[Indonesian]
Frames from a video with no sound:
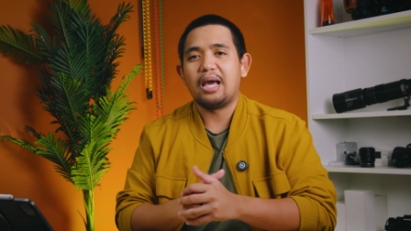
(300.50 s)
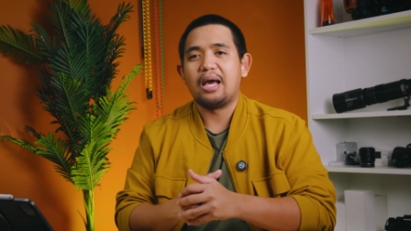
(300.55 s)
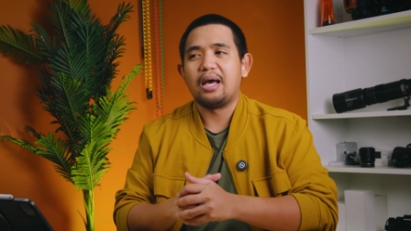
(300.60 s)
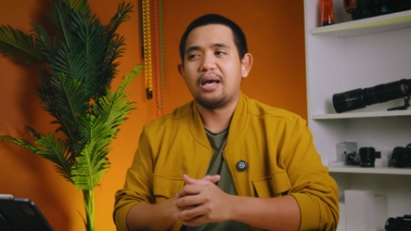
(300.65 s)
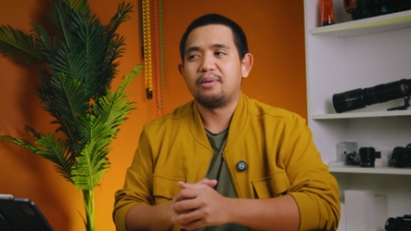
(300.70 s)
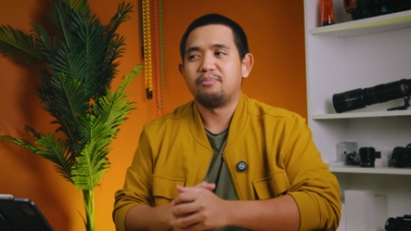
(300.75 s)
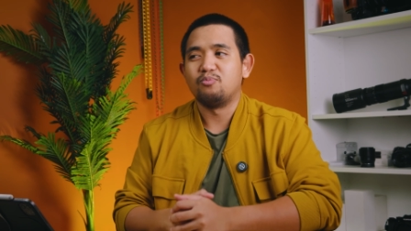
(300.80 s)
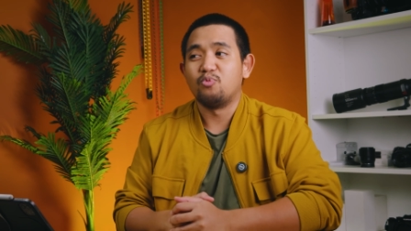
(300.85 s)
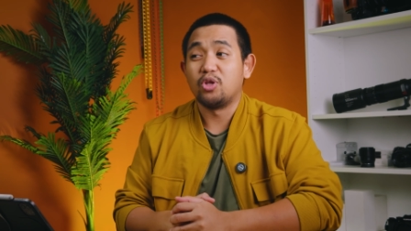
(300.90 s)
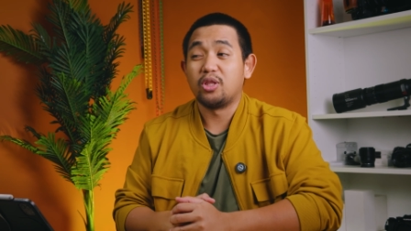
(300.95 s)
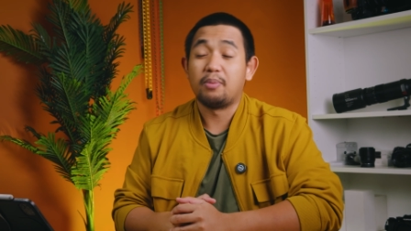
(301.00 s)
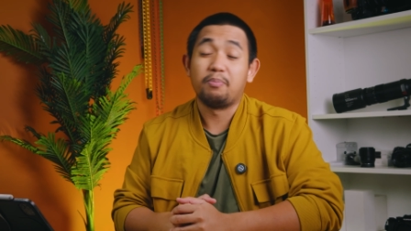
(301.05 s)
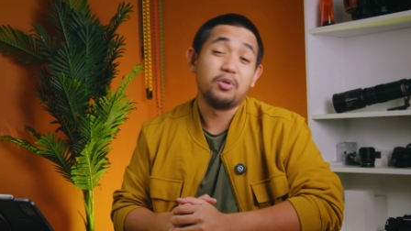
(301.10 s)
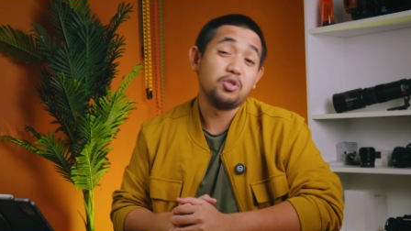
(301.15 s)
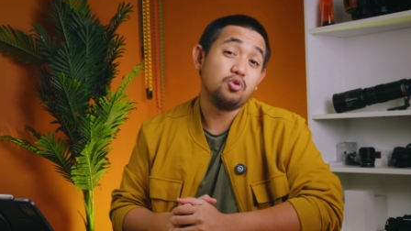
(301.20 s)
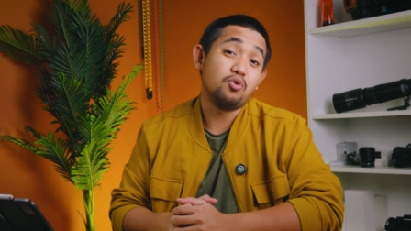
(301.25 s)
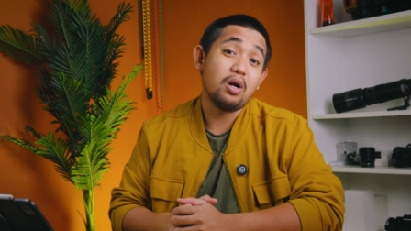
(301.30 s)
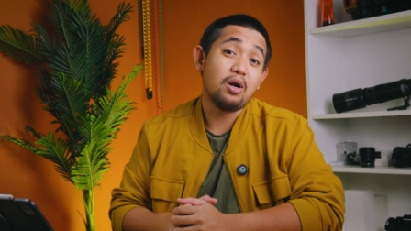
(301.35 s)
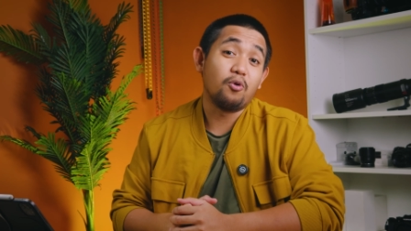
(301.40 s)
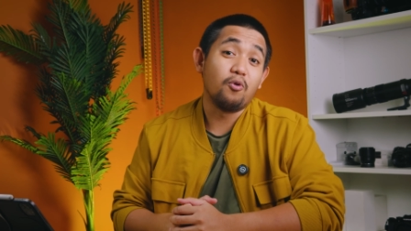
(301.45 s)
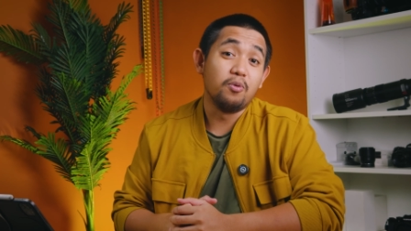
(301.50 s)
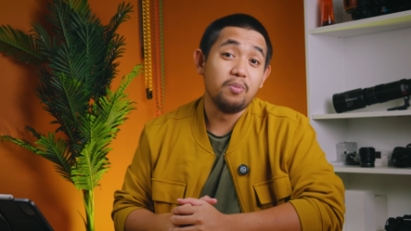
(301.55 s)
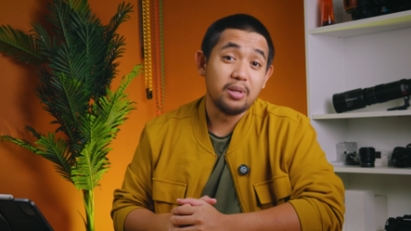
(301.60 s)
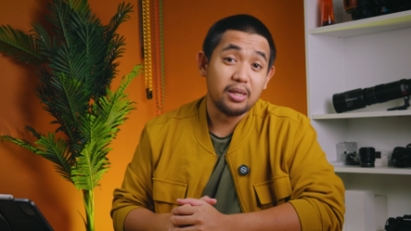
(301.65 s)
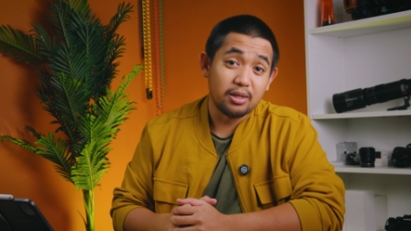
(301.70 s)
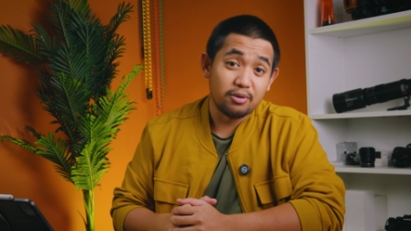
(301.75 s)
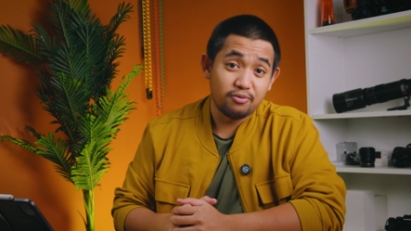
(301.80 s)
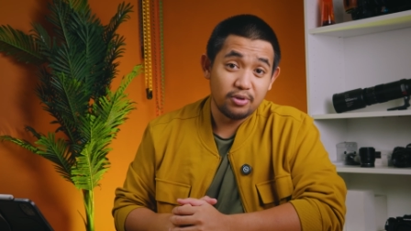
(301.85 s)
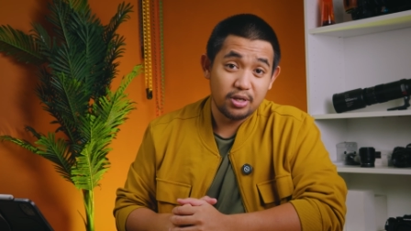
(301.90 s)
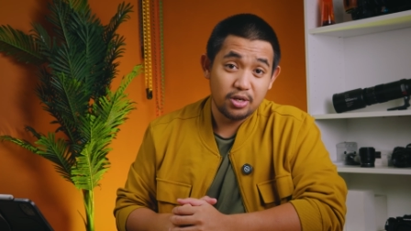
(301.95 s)
ya, buat apa juga gue
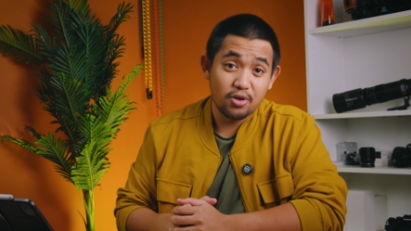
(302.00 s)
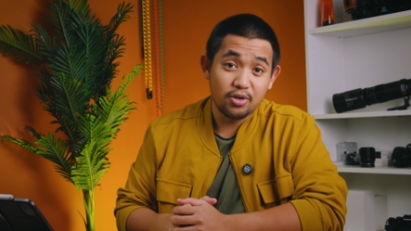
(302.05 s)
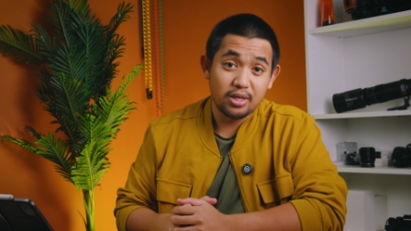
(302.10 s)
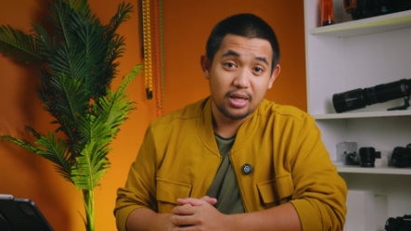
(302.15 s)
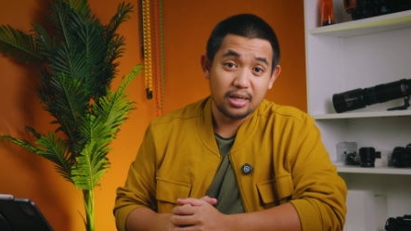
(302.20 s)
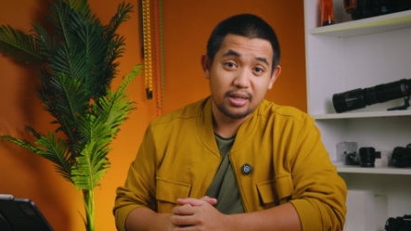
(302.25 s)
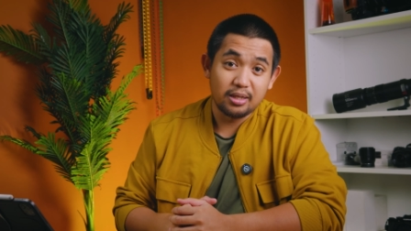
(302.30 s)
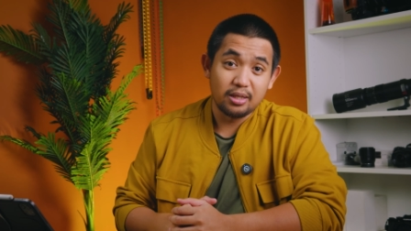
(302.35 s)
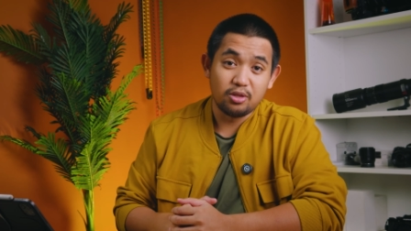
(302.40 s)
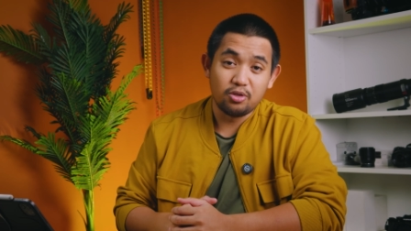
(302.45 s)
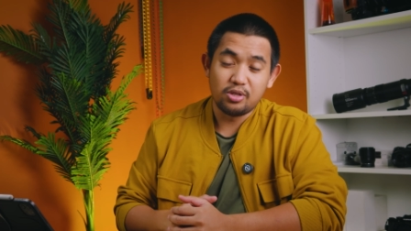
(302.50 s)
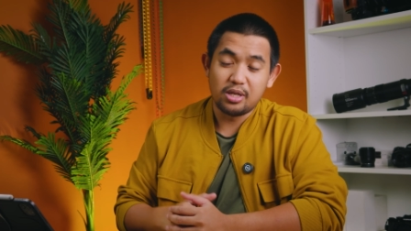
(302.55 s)
bikin videonya gitu.